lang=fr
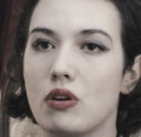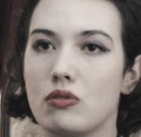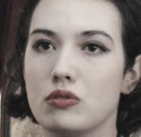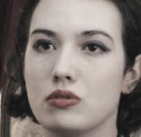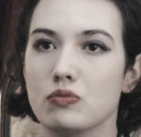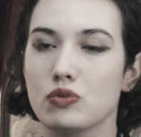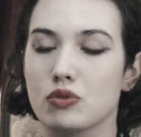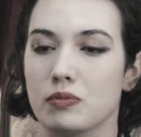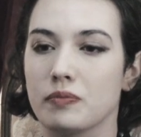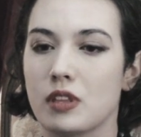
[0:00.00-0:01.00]
leur rôle de
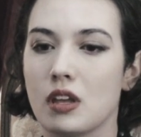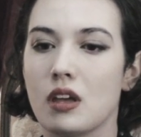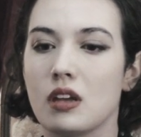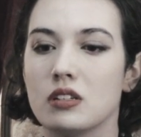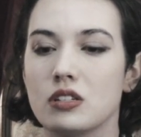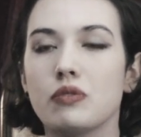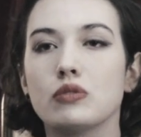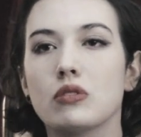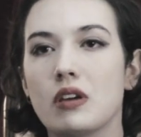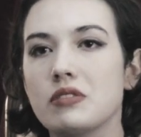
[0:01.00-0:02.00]
muse. J'ai
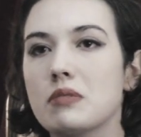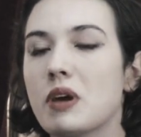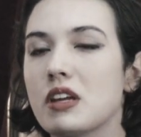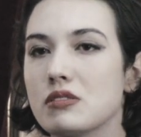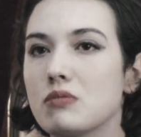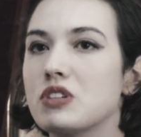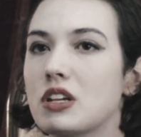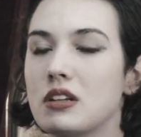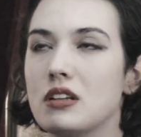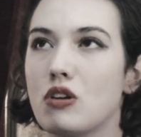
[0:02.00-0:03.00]
photographié par exemple
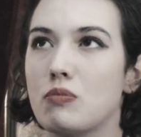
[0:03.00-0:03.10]
Jacqueline